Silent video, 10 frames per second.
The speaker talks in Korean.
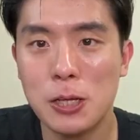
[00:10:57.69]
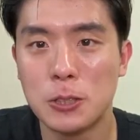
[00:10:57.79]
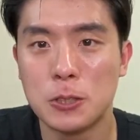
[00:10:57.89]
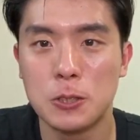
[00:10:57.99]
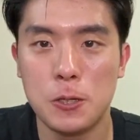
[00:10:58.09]

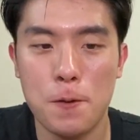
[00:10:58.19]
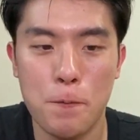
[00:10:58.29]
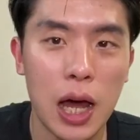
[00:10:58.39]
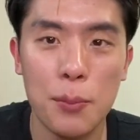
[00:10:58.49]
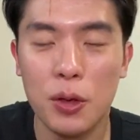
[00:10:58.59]
역시
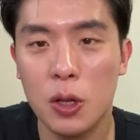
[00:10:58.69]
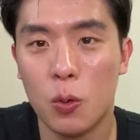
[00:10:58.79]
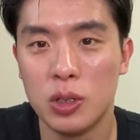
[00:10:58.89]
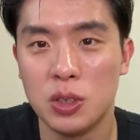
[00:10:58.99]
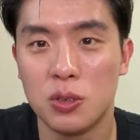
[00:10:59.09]
라면의
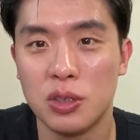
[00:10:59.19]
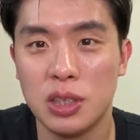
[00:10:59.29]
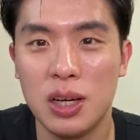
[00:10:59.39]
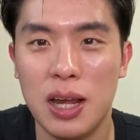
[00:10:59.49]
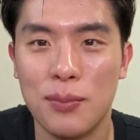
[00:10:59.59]
원조는
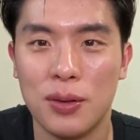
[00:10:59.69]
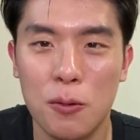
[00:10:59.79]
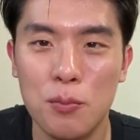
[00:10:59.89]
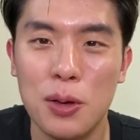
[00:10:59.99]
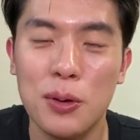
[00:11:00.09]
신라면,
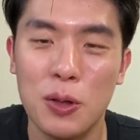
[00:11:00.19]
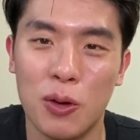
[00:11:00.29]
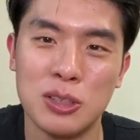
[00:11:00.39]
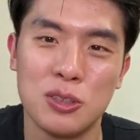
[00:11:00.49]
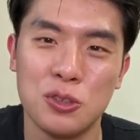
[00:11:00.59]
컵라면의
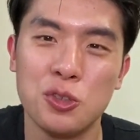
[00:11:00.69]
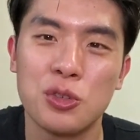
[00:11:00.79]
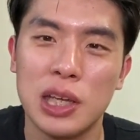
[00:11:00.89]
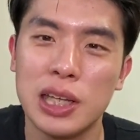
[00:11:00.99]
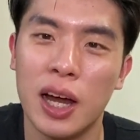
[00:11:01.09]
원조는
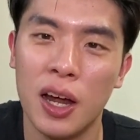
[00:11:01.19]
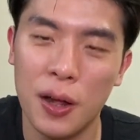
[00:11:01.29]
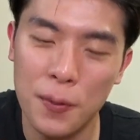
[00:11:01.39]
육개장